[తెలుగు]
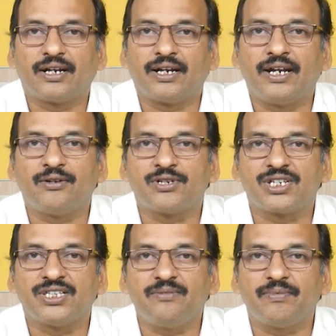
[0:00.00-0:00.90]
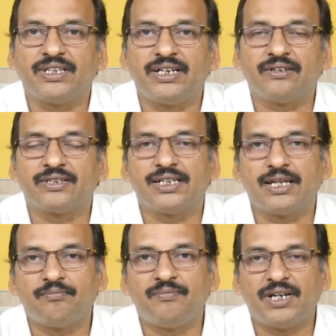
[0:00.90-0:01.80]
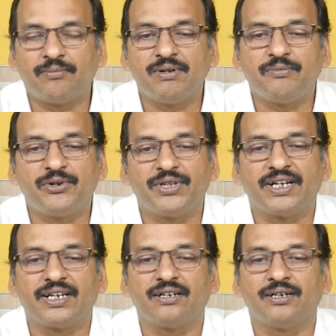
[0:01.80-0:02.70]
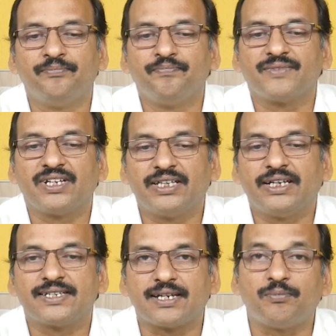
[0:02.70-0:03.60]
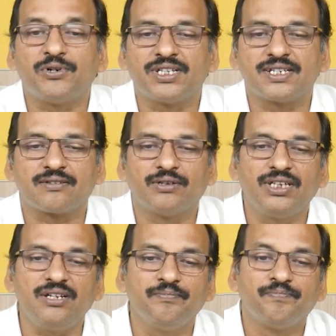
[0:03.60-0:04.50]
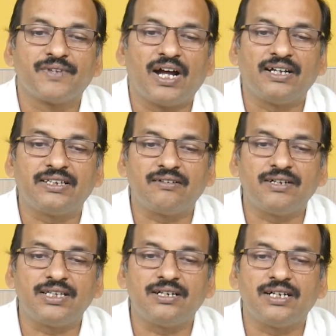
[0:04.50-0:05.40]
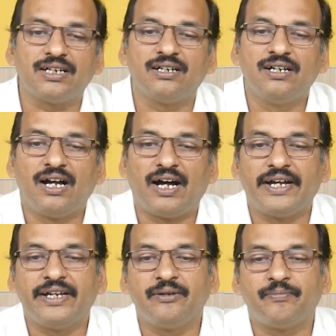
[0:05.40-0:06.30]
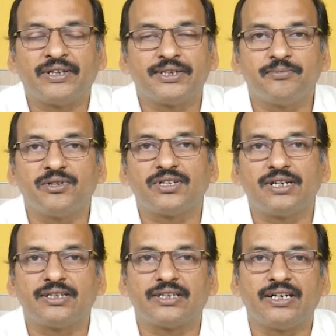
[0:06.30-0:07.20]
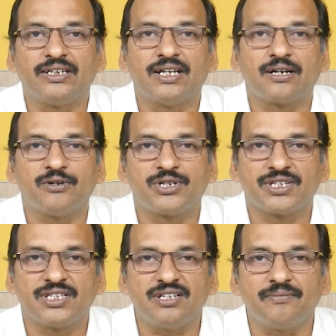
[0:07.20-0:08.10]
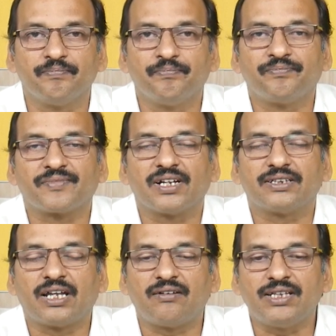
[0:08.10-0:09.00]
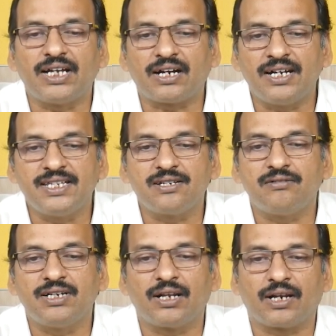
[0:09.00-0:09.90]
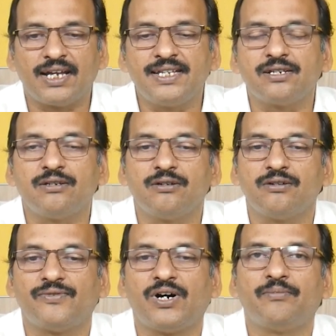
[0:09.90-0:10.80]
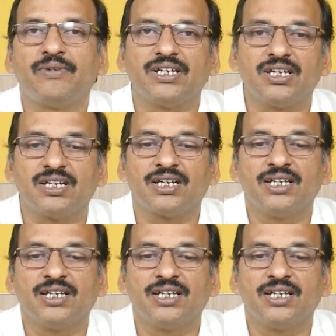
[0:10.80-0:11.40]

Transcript: రేట్ వచ్చింది పదిహేడు వందల డెబ్బై మూడు దగ్గర ఇది సపోర్ట్ తీసుకుంది ఆ తర్వాత ఐ పంతొమ్మిది వందల థర్టీ దాకా వచ్చింది తర్వాత అక్కడి నుంచి కూడా రేంజ్లో ఫామ్ అయ్యి